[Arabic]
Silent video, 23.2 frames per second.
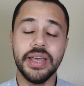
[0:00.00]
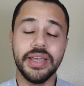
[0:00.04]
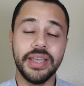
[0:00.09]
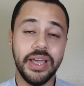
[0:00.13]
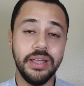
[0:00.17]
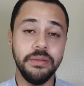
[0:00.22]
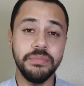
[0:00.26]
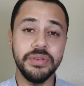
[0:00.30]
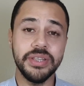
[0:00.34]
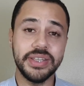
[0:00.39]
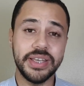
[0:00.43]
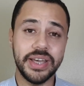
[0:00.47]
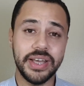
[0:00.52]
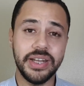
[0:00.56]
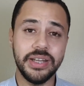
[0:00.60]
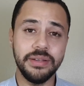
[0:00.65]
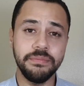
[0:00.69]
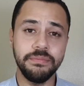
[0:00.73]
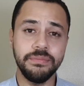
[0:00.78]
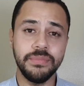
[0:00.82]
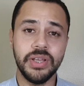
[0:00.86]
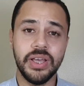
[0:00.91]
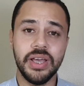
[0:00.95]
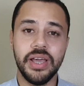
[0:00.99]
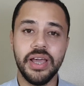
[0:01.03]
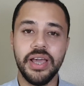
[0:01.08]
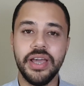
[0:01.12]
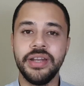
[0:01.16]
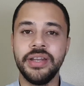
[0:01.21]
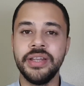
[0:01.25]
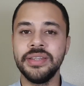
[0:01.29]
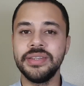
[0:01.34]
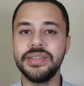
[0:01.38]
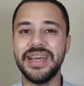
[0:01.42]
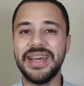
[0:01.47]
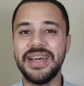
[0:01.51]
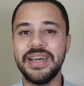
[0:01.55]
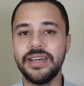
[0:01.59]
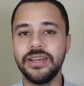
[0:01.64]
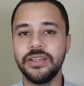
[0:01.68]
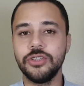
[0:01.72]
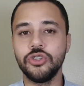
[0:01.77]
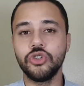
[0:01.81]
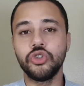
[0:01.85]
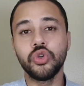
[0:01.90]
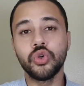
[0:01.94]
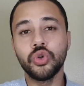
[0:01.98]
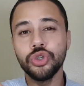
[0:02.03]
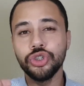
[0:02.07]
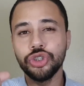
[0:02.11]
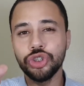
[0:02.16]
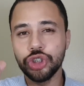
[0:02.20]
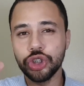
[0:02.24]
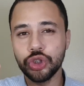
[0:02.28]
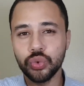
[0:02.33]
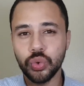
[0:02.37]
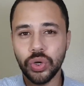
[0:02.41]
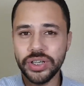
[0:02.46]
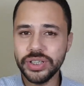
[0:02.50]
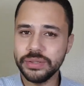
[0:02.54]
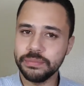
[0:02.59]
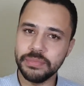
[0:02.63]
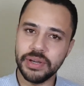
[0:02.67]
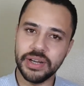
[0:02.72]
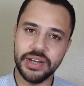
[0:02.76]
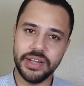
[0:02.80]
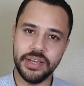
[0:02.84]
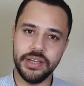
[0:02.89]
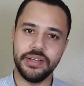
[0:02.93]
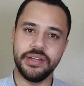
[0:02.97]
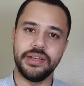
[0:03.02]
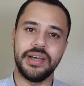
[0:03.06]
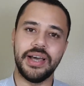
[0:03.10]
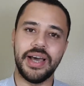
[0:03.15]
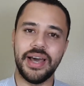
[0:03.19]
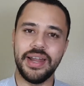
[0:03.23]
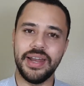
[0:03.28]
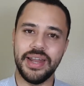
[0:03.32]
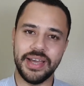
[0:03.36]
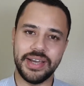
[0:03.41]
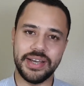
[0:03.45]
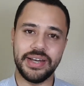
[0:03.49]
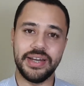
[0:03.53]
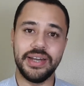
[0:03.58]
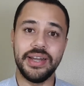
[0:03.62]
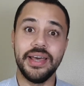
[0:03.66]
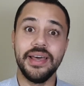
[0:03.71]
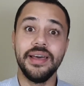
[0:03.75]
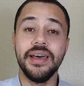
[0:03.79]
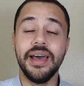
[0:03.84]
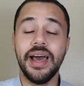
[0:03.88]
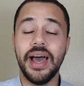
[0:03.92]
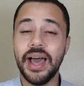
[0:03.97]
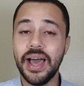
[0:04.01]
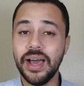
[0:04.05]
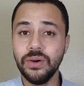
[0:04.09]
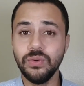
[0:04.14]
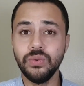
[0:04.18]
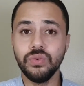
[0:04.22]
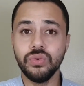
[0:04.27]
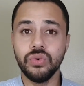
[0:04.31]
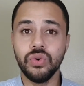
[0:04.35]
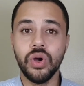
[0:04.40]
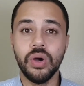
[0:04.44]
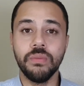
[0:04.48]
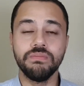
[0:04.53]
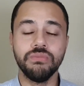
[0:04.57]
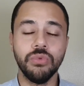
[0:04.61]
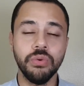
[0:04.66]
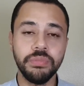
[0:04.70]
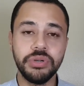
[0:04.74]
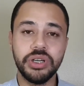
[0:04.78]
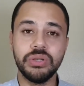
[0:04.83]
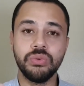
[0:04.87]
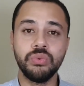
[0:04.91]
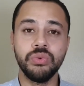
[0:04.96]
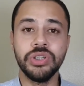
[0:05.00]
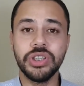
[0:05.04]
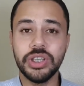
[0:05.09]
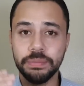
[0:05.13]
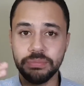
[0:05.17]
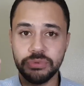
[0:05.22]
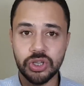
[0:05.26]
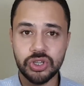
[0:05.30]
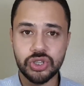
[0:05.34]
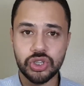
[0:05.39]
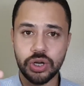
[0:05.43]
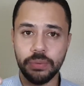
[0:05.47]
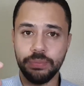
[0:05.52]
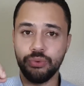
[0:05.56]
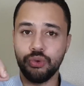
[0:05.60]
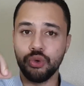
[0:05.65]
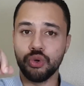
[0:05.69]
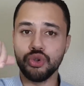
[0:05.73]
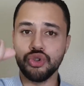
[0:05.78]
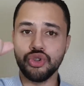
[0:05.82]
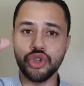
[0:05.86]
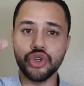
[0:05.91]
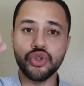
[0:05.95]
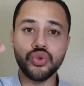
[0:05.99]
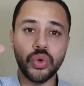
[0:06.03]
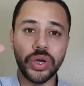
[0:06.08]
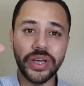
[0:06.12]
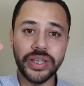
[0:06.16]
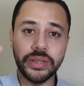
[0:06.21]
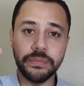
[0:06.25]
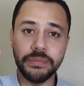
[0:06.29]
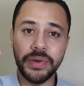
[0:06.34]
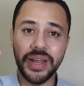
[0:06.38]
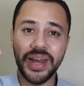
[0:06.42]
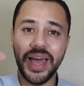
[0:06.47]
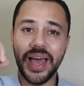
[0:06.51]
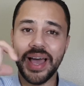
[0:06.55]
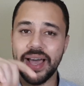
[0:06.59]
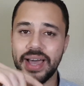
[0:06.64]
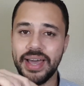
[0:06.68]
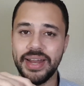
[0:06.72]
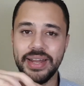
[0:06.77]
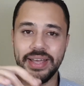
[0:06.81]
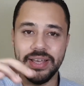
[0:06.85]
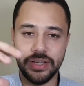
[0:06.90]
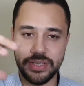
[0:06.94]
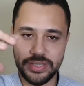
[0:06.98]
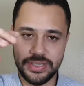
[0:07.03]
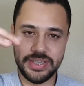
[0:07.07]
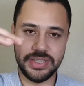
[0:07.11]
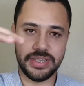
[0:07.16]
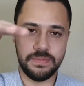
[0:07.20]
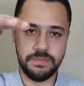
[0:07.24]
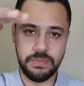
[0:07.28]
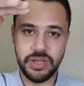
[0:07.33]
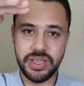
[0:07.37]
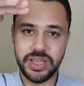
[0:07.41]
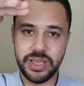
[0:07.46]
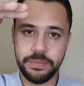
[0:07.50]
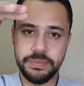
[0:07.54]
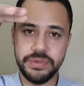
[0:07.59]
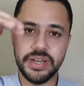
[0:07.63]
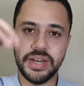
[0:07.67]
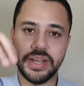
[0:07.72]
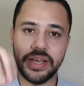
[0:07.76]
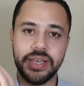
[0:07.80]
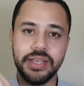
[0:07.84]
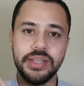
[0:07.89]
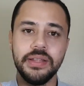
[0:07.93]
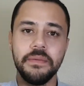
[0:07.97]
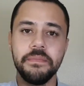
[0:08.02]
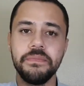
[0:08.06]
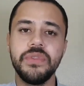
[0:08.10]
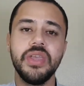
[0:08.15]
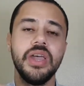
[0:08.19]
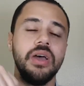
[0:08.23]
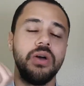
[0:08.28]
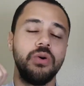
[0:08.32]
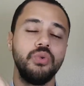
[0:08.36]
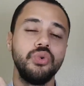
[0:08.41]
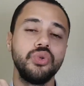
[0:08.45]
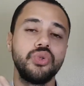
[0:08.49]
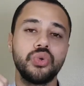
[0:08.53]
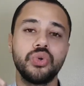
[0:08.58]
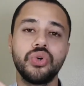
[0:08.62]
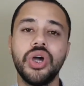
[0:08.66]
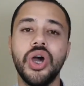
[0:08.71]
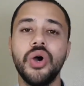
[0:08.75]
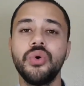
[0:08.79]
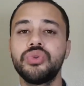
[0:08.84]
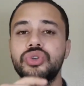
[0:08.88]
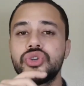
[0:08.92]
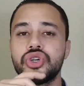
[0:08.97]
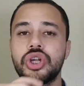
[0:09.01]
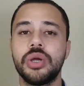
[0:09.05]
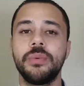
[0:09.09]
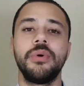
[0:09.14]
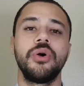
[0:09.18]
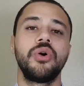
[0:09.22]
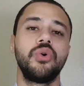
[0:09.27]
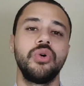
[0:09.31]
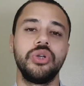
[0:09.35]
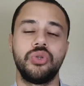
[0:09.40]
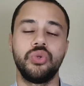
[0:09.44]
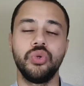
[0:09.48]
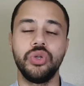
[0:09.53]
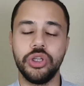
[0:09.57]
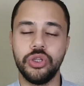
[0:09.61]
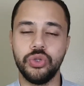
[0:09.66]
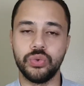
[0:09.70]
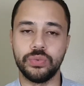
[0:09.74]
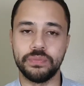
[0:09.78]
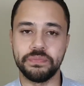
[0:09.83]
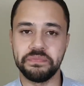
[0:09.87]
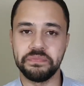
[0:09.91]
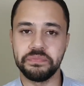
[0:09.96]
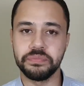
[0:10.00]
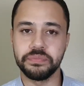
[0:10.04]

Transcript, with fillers: كان بيتكلم ان انت ترش شويه ملح على الاكل او ممكن وانت بتشرب ترش شويه ملح على ازازه ميه كبيره كده وترجها وتشربها طول اليوم